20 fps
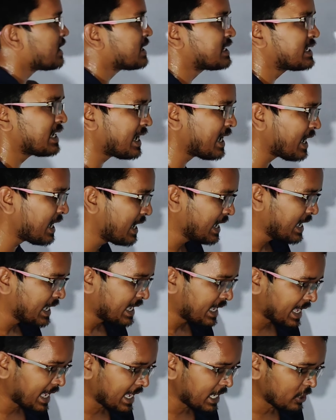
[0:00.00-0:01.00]
রয়েছে
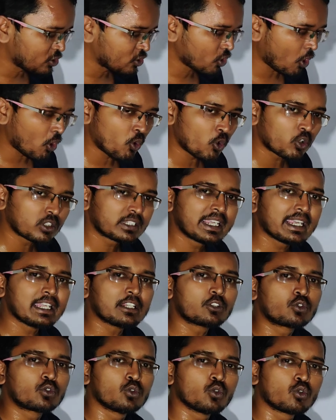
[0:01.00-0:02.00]
এই জগতে
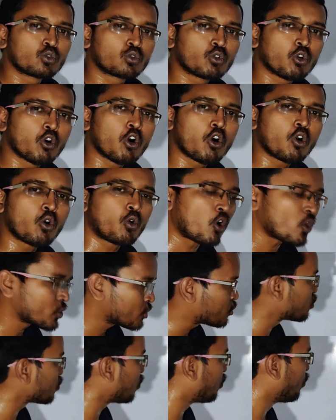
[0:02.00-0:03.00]
দুঃখ
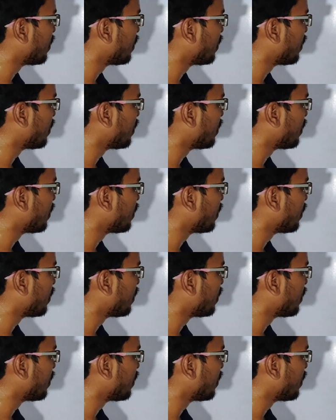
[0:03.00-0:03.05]
কষ্ট